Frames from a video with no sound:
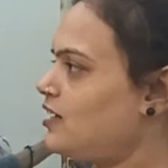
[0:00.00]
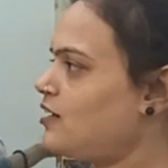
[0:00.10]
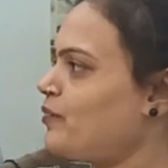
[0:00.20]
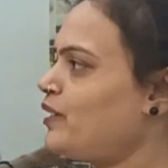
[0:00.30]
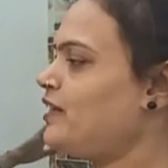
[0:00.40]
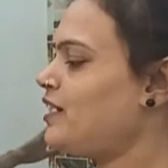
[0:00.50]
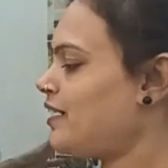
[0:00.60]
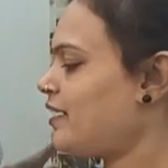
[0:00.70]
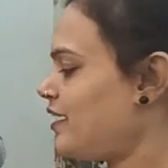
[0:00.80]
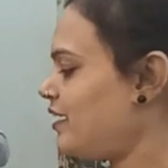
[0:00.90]
कलर में
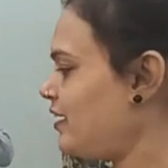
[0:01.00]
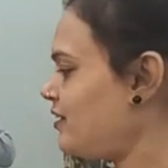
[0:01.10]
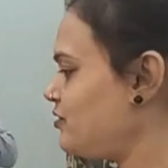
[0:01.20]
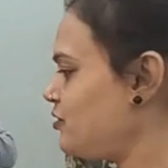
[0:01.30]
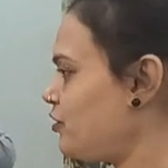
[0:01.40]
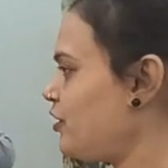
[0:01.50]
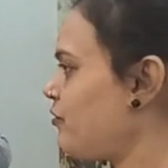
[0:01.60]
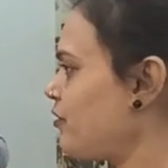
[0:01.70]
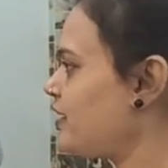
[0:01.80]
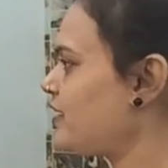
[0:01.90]
दिया गया है जो
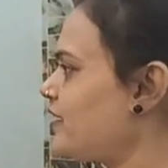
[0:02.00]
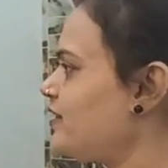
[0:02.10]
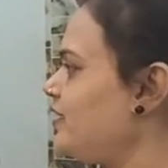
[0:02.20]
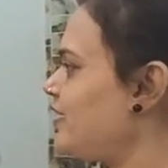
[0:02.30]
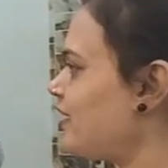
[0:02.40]
डेकोरेट करके